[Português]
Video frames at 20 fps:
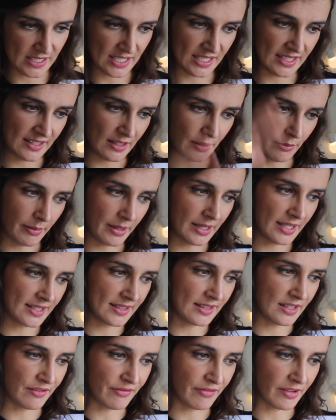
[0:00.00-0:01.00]
Mas ainda bem
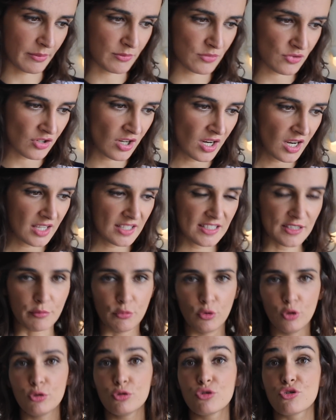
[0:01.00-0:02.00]
que tivemos
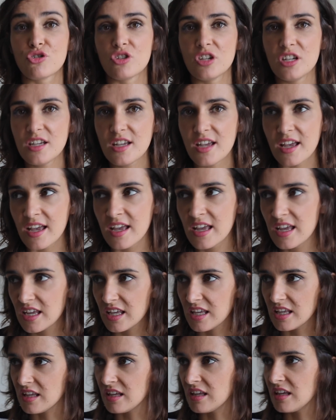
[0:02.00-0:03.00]
semiologia
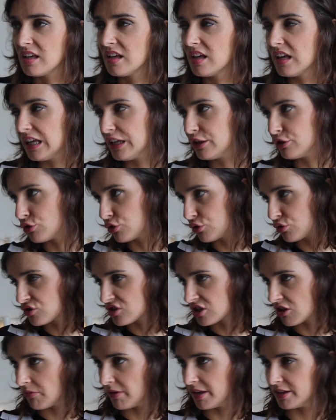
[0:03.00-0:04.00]
e
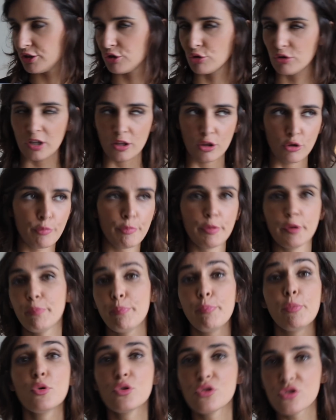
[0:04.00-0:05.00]
introdução à teoria do
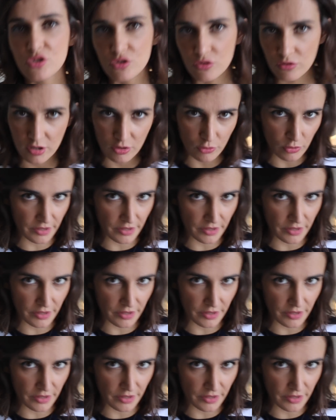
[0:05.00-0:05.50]
prepúcio na